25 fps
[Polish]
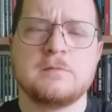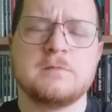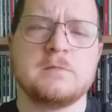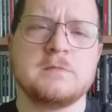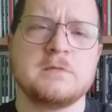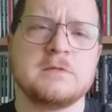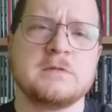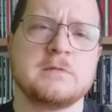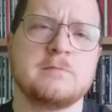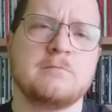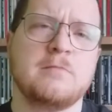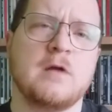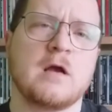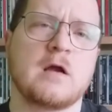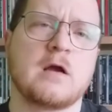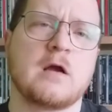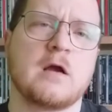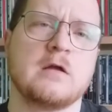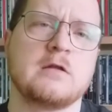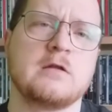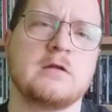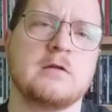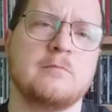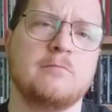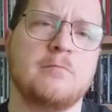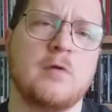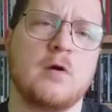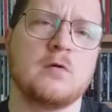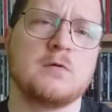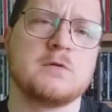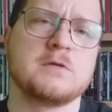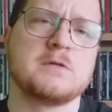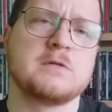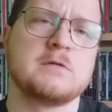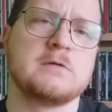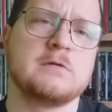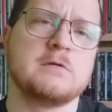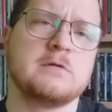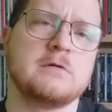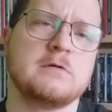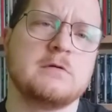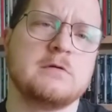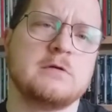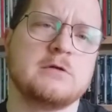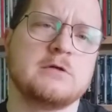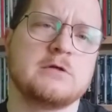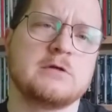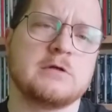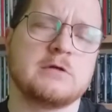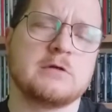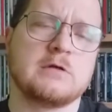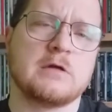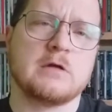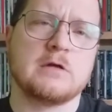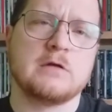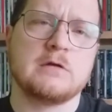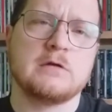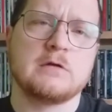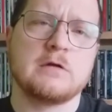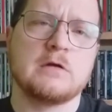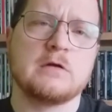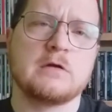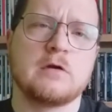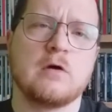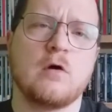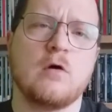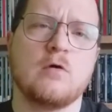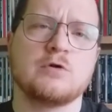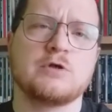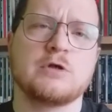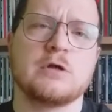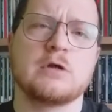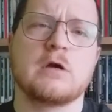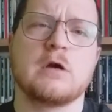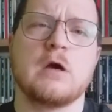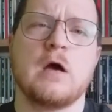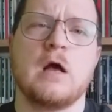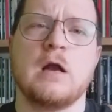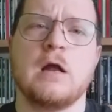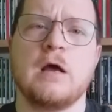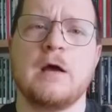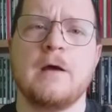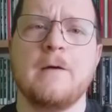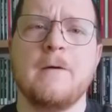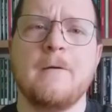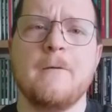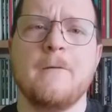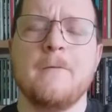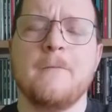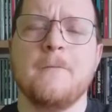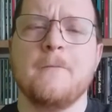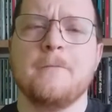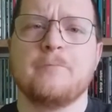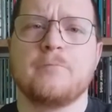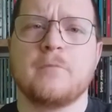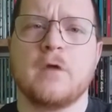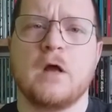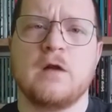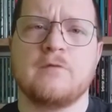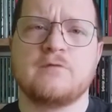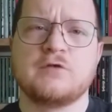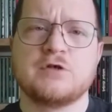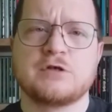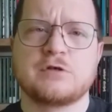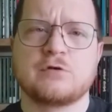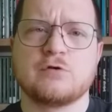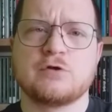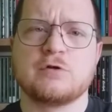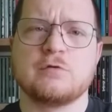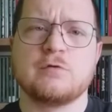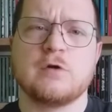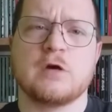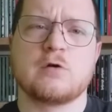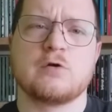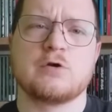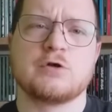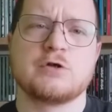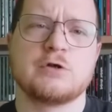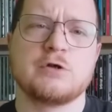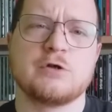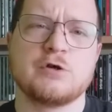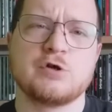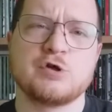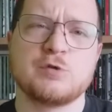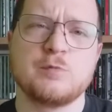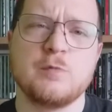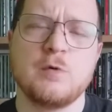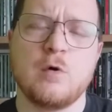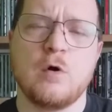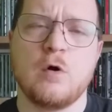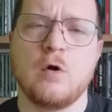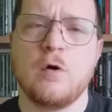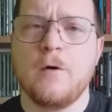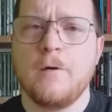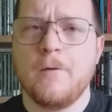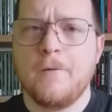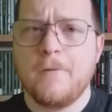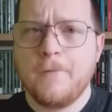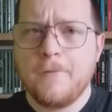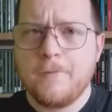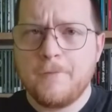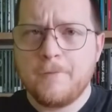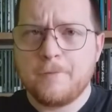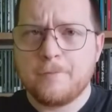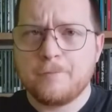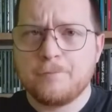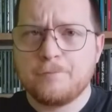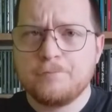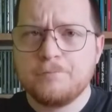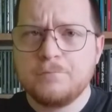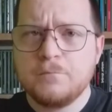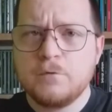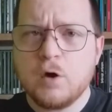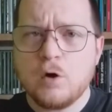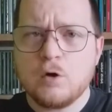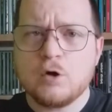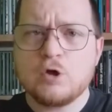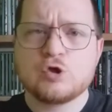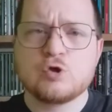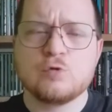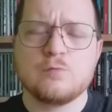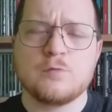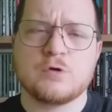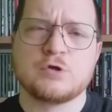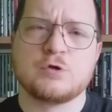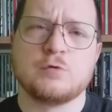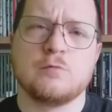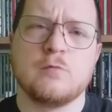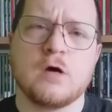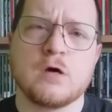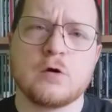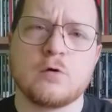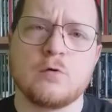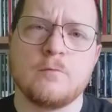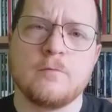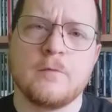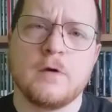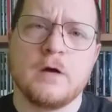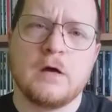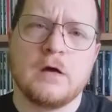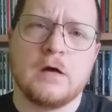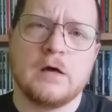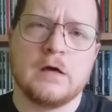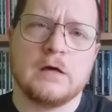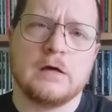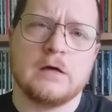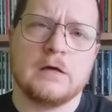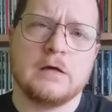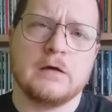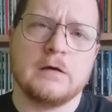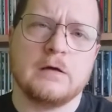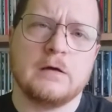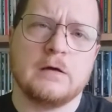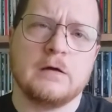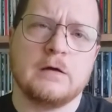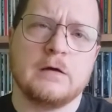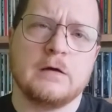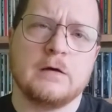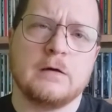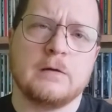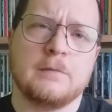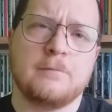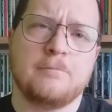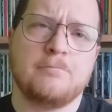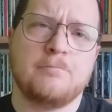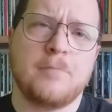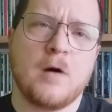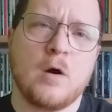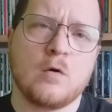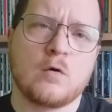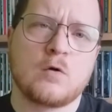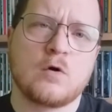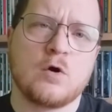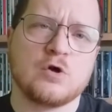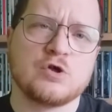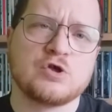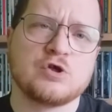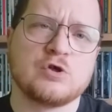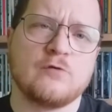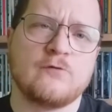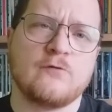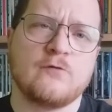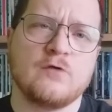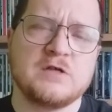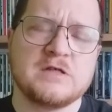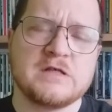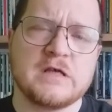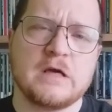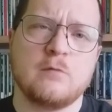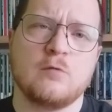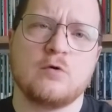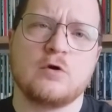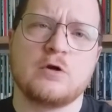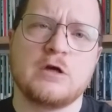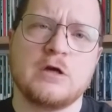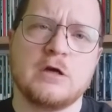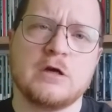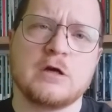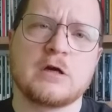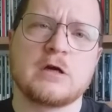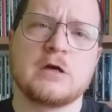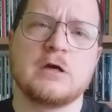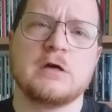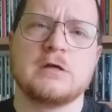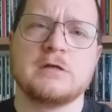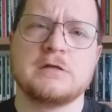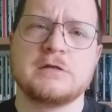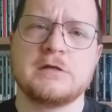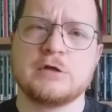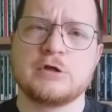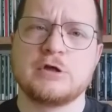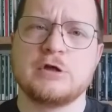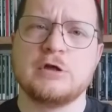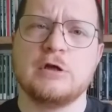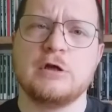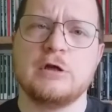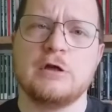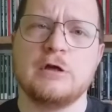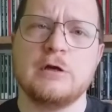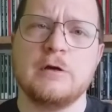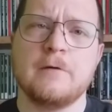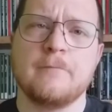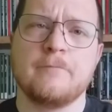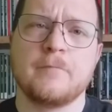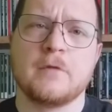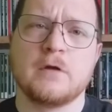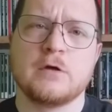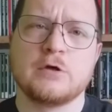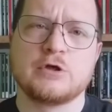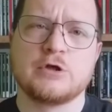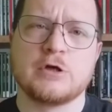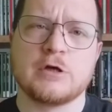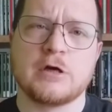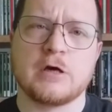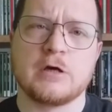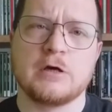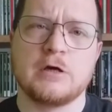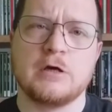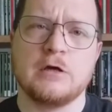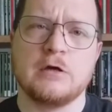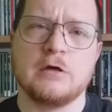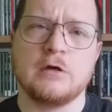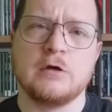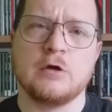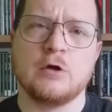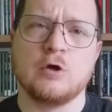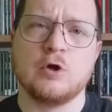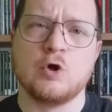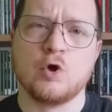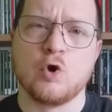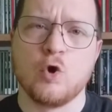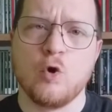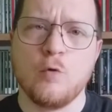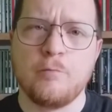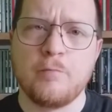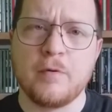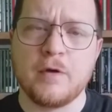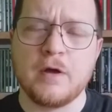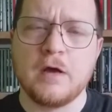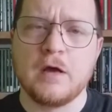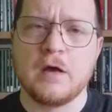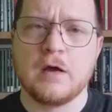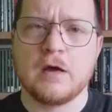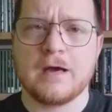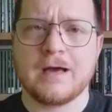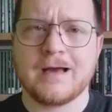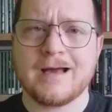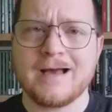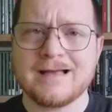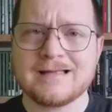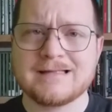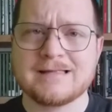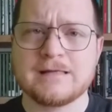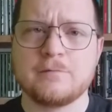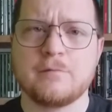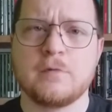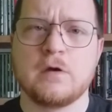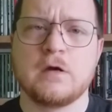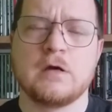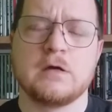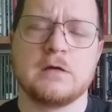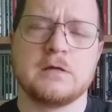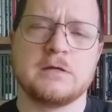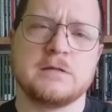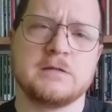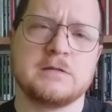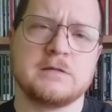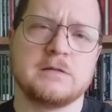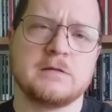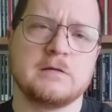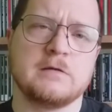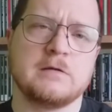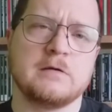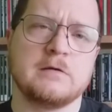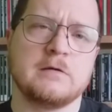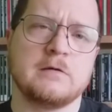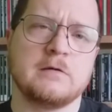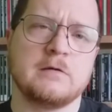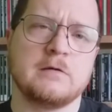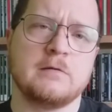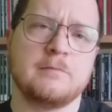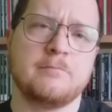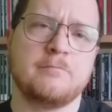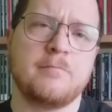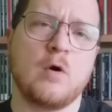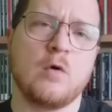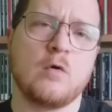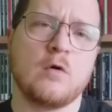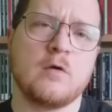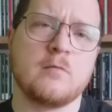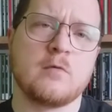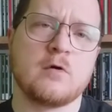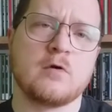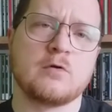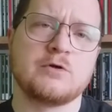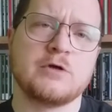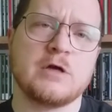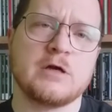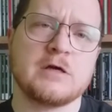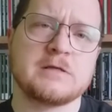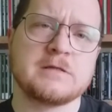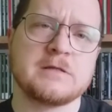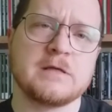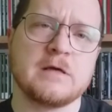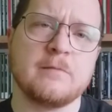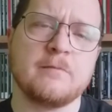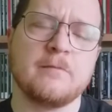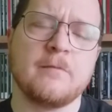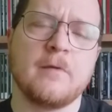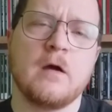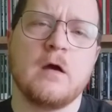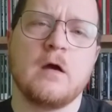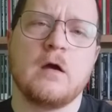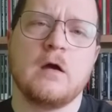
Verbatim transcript: z Black Cat Bones jeszcze ten, ten krążek, ale, ale wszystko się jakoś rozmyło. No i summa summarum Paul Kosow i Simon Kirk zasilili szeregi grupy razem z Paulem Rogersem,